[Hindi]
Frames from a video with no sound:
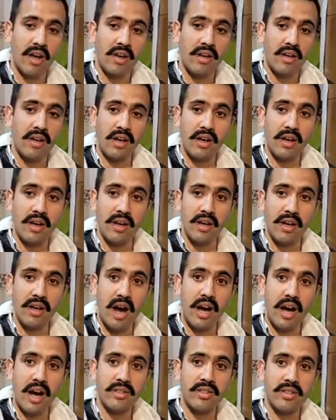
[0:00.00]
कि
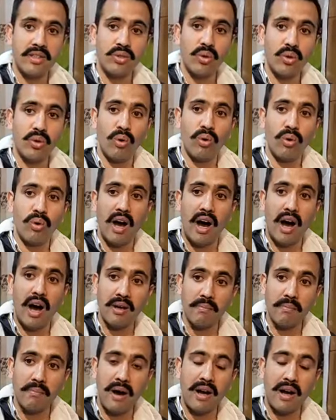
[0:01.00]
आज जो
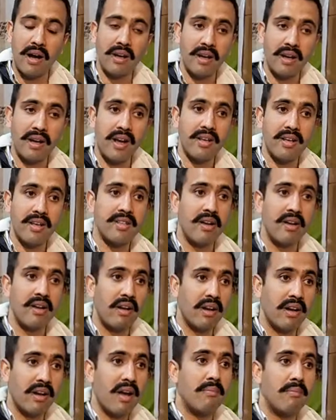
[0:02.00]
खान पान के
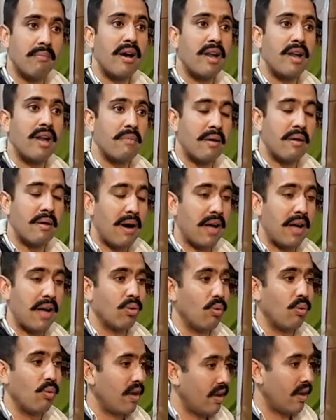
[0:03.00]
सेवन के बारे में बात
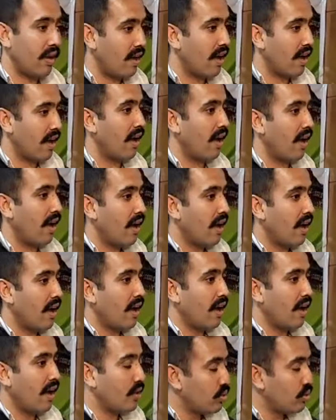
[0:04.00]
हो रही है
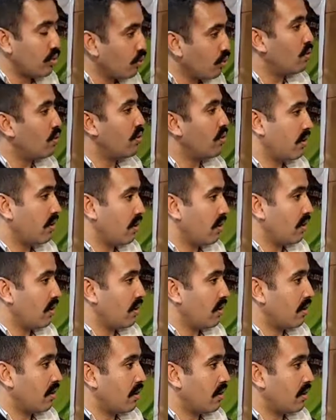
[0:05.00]
हिंदू
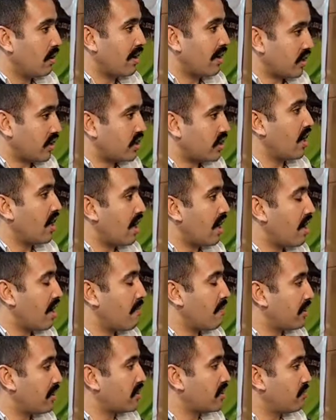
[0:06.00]
राज्य है
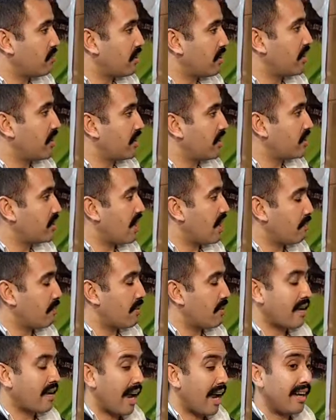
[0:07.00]
हिमाचल प्रदेश जहाँ
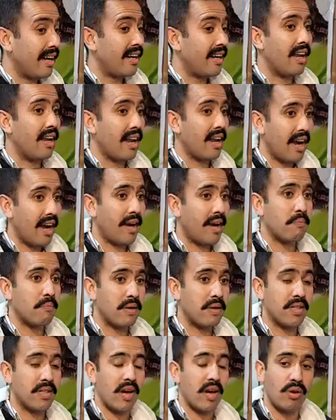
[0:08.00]
पे 98
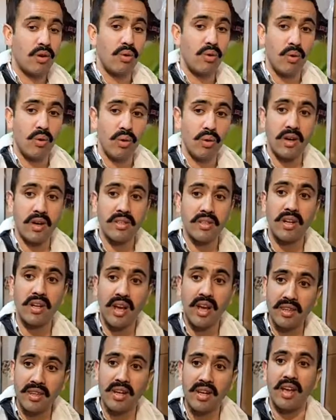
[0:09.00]
परसेंट लोग
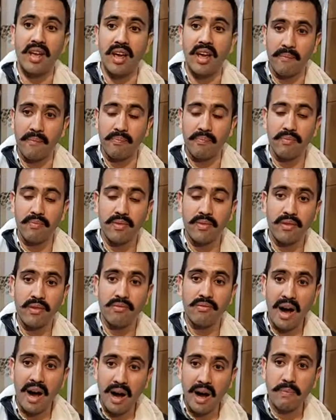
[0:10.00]
सनातनी हैं
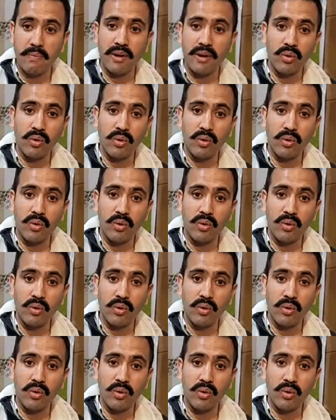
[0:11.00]
वहाँ पर